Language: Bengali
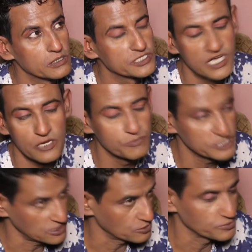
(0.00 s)
ছিয়ানব্বই
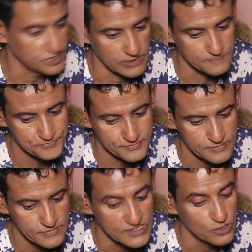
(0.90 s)
সাতানব্বই সাল
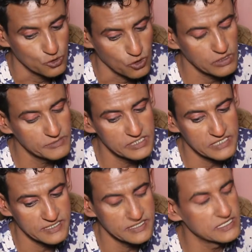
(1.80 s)
তখন আমি
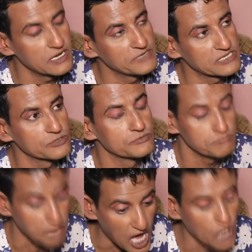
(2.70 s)
চাইছি যে আমি একটা
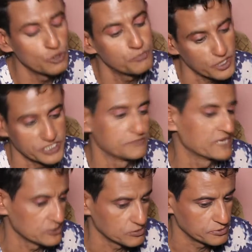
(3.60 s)
ভালো প্রোডাকশন
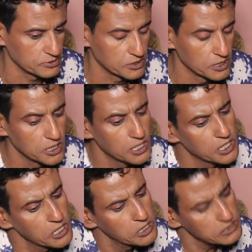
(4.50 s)
ম্যানেজার হব
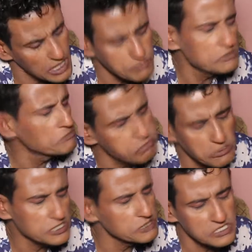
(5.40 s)
তারপরে
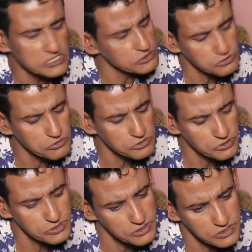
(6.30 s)
প্রোডাকশন ম্যানেজার তো ওইতে
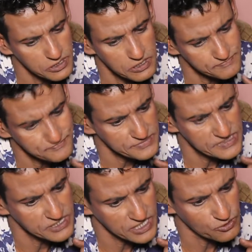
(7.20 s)
ওইতে ওইতে
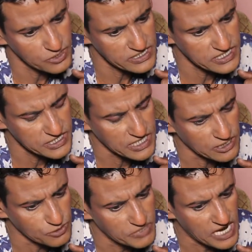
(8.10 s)
সেটা হয়ে গেছে
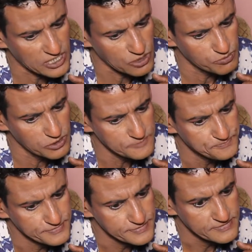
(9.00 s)
সাতানব্বই আটানব্বই
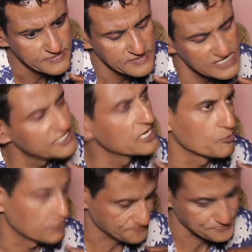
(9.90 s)
নিরানব্বই